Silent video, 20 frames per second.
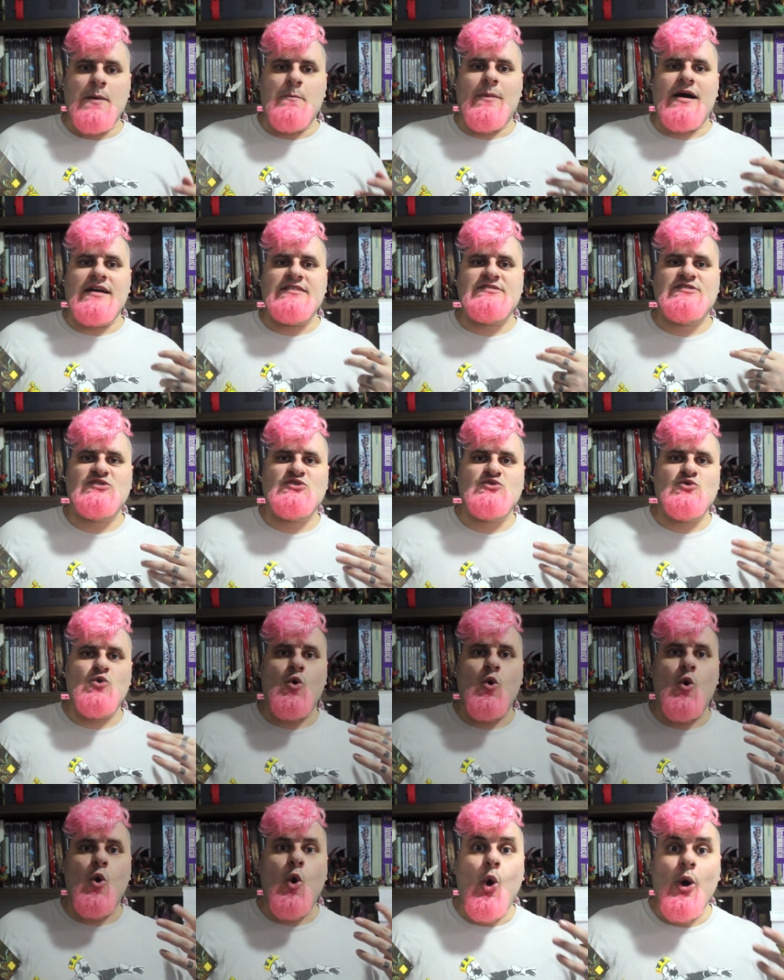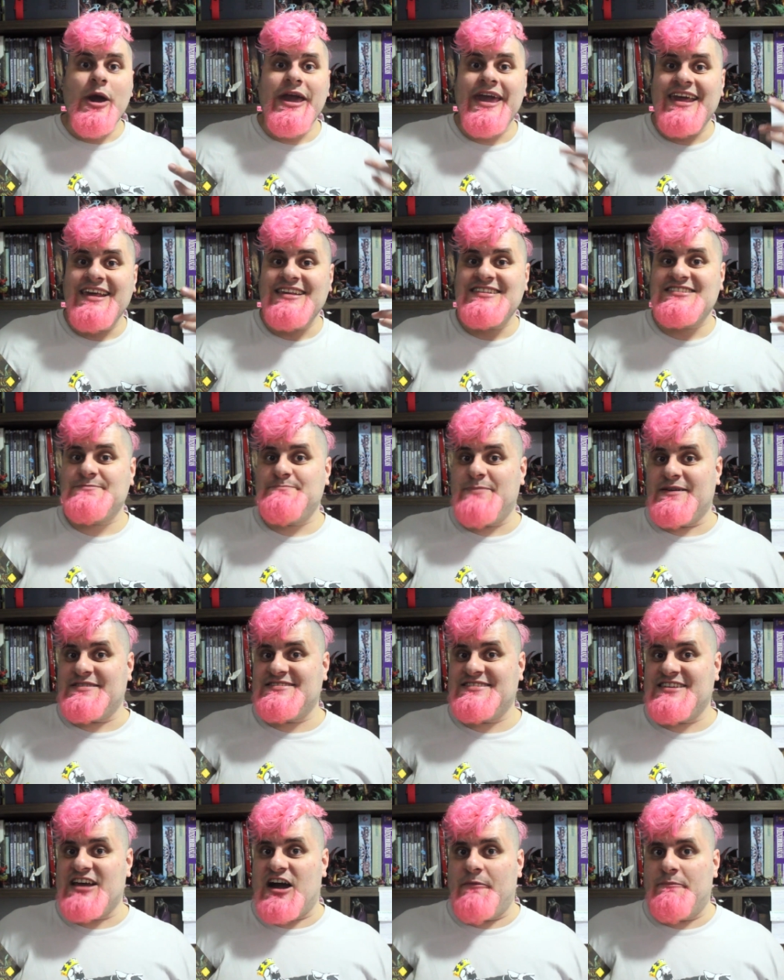Mas o
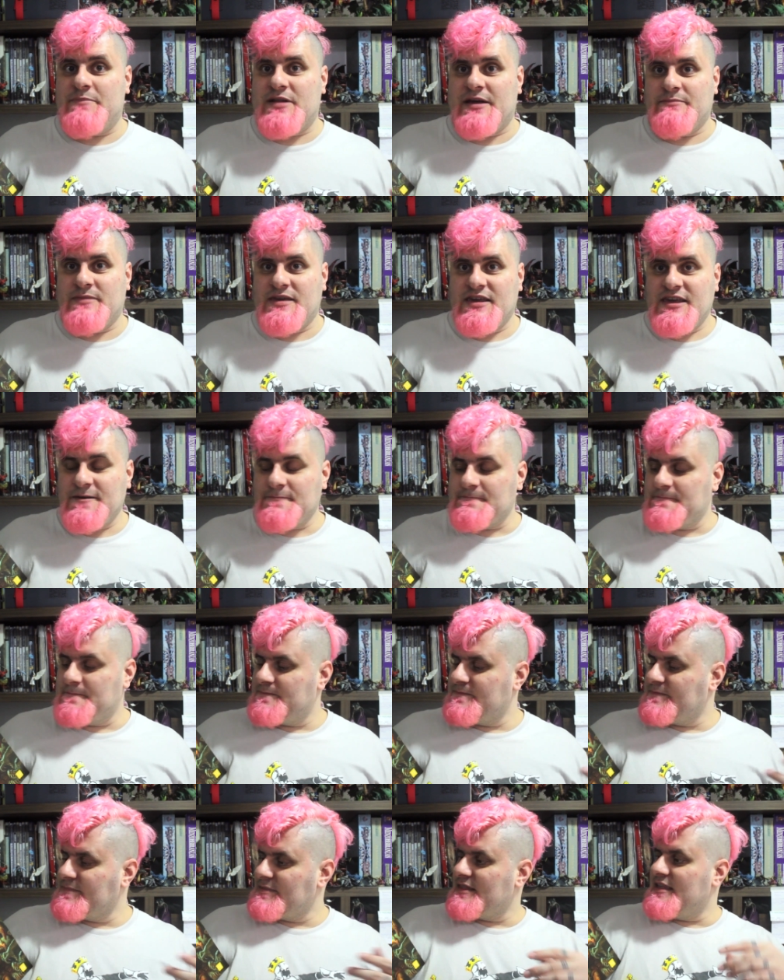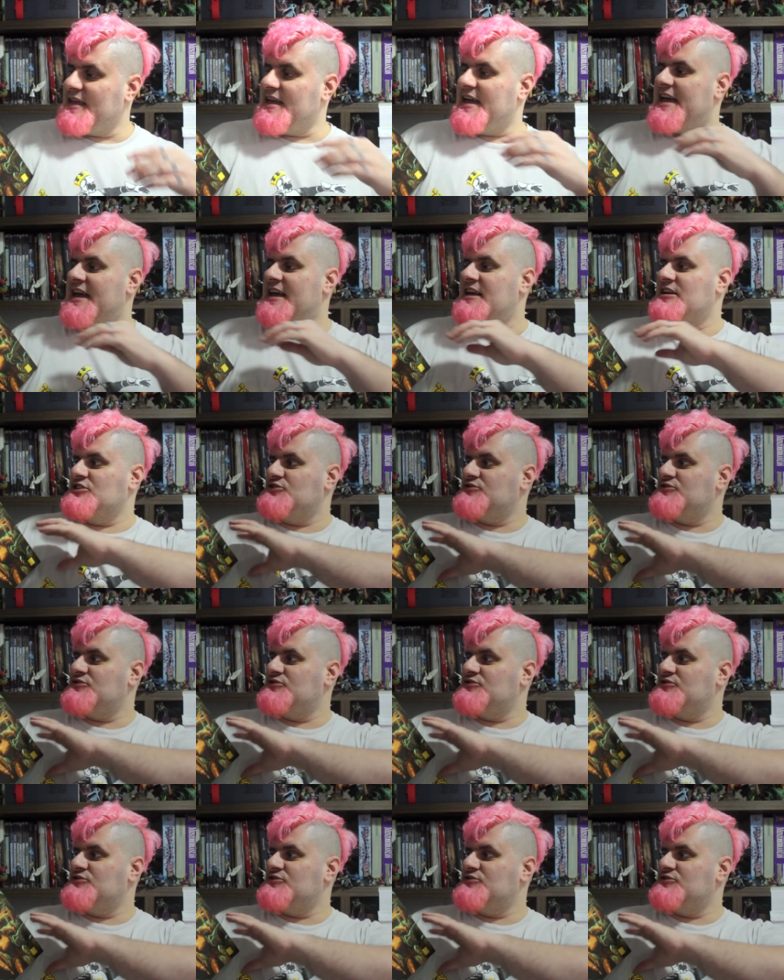especial para mim é